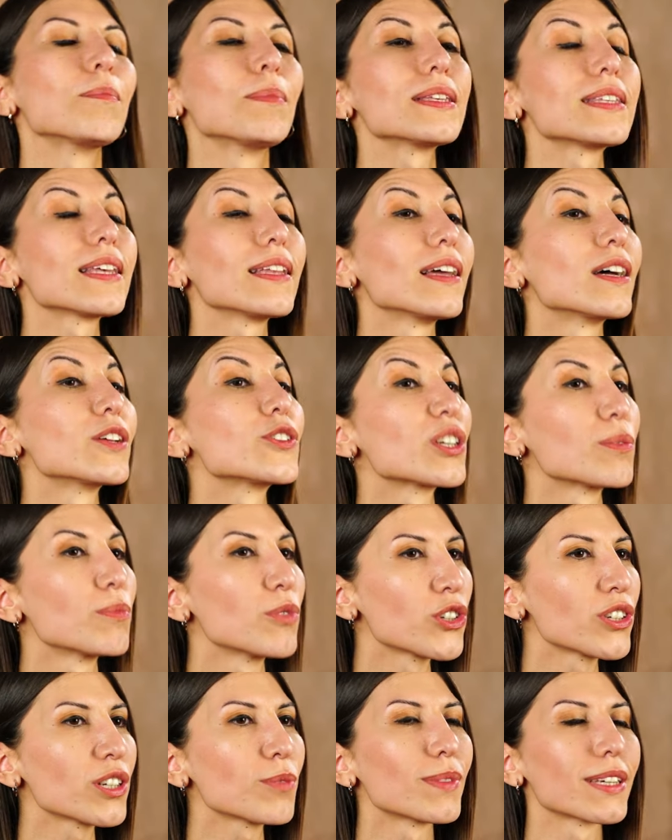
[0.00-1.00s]
Mesela
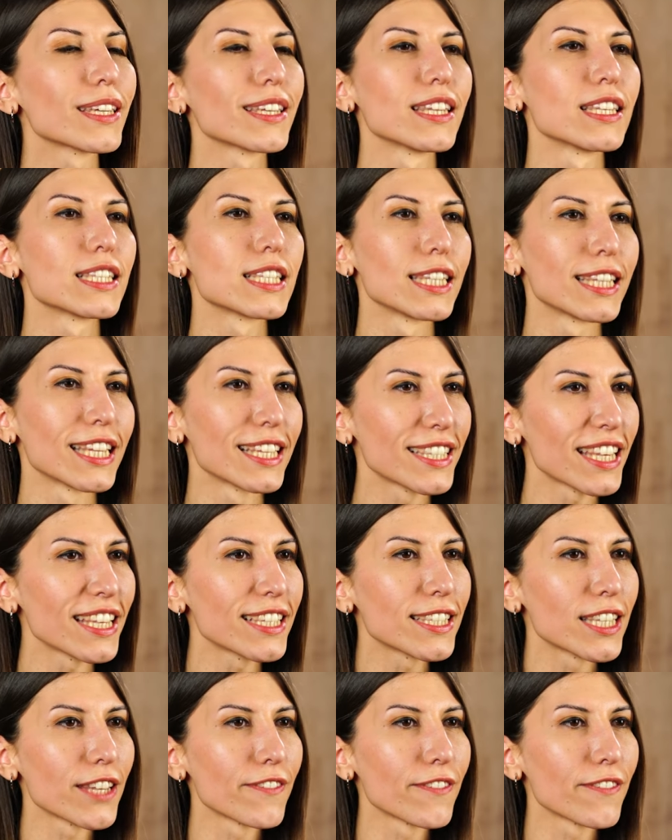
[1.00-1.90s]
çamaşır makinesinde ses